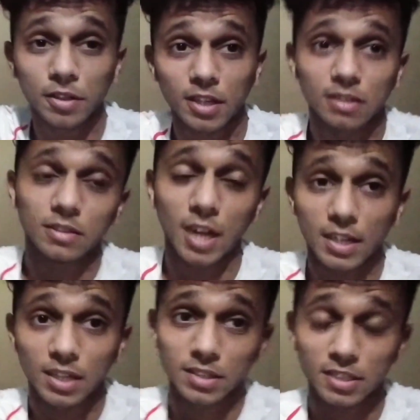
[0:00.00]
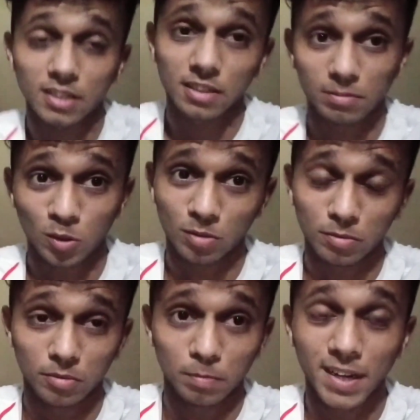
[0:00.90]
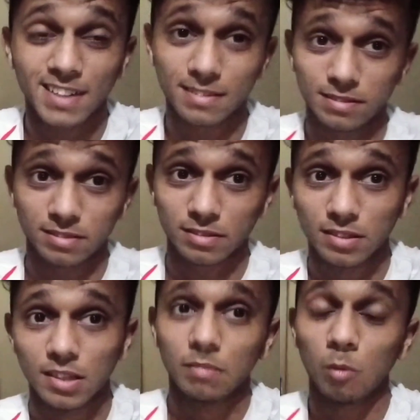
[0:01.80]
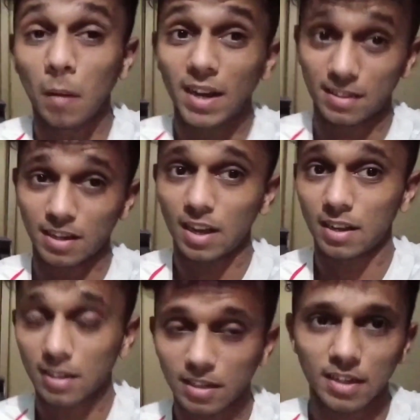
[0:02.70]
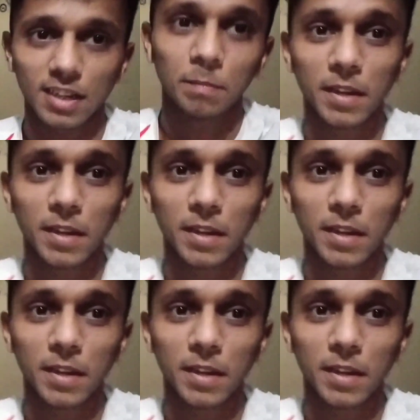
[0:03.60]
एन आवर तक आधे घंटे तक हम लोग मोबाइल मुबादला करते